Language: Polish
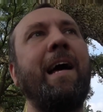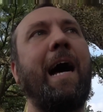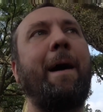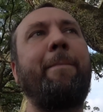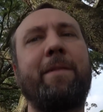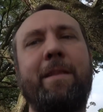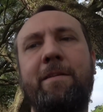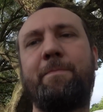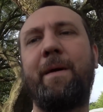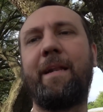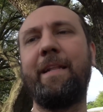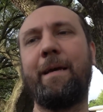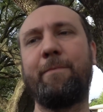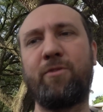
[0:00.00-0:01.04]
a potem z
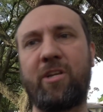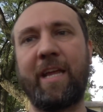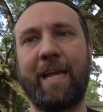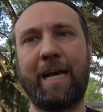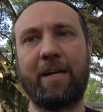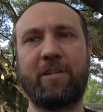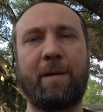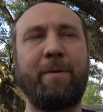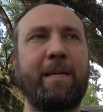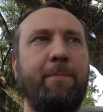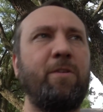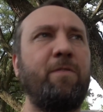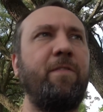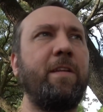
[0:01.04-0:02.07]
Berlina muszę jechać albo
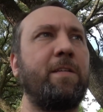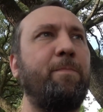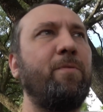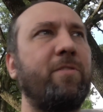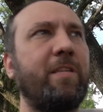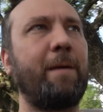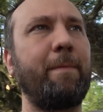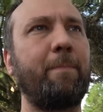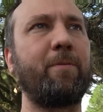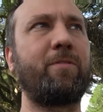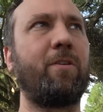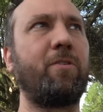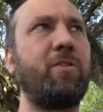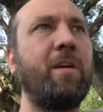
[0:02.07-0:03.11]
jakimś Flixbusem, albo
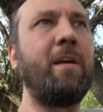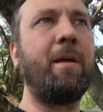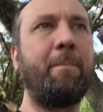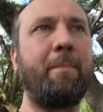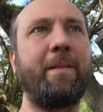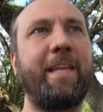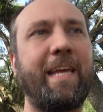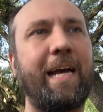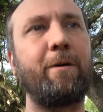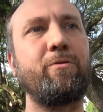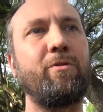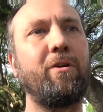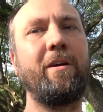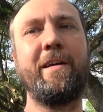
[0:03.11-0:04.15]
coś. Będę jechał
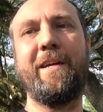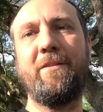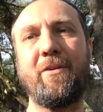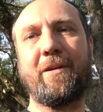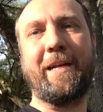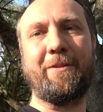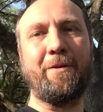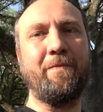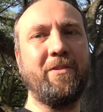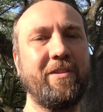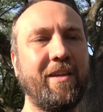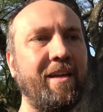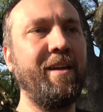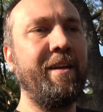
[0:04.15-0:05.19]
do, e, do
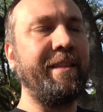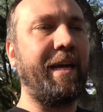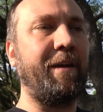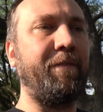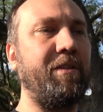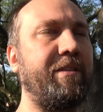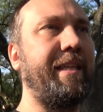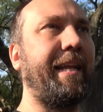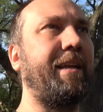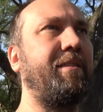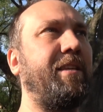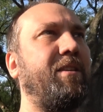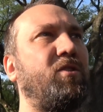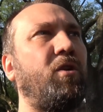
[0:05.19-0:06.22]
Katowic. Tak więc
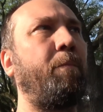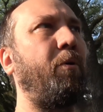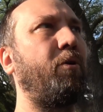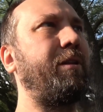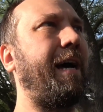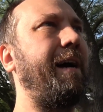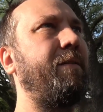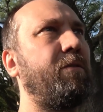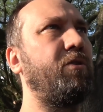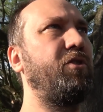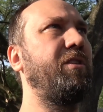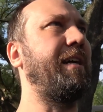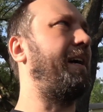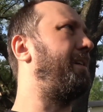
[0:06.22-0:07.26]
teraz jest sobota,
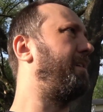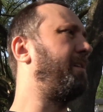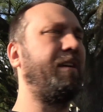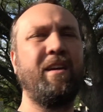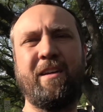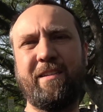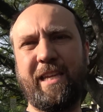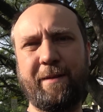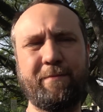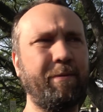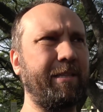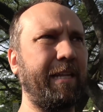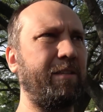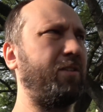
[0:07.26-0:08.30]
godzina nie wiem,
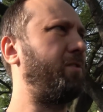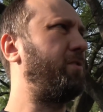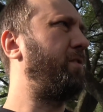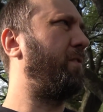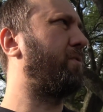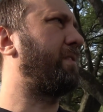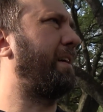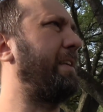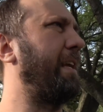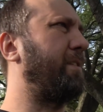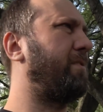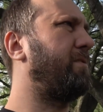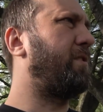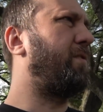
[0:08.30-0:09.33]
chyba teraz jest 9,
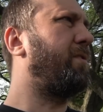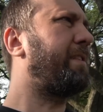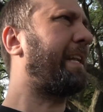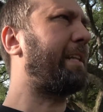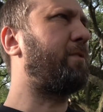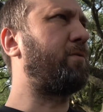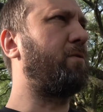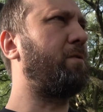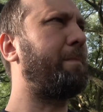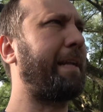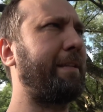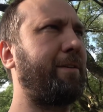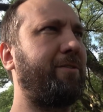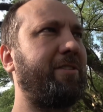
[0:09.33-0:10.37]
nie, 9 rano czy 8
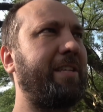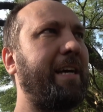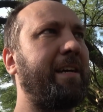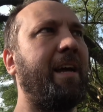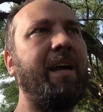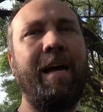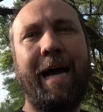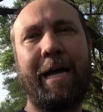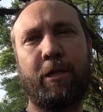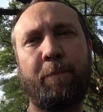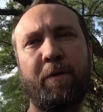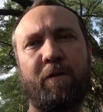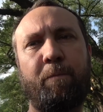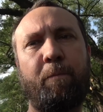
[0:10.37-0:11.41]
rano, jakoś tak, a
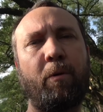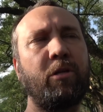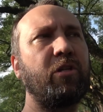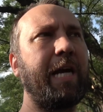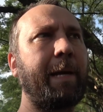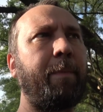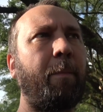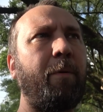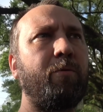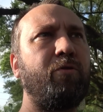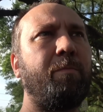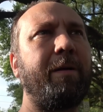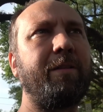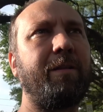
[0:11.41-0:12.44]
dopiero w poniedziałek po
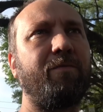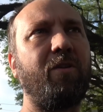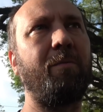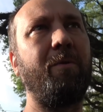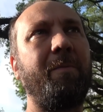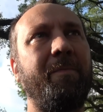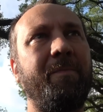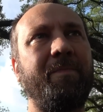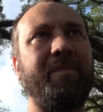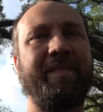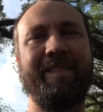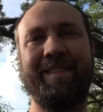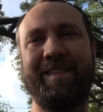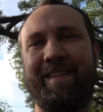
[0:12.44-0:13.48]
południu będę w domu.
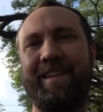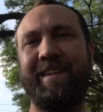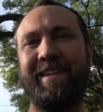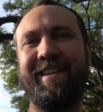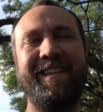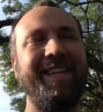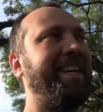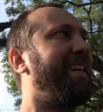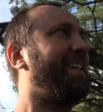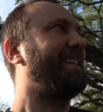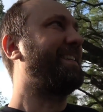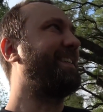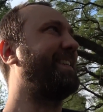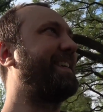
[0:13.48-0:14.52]

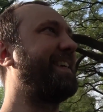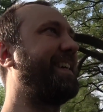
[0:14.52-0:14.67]
Ach.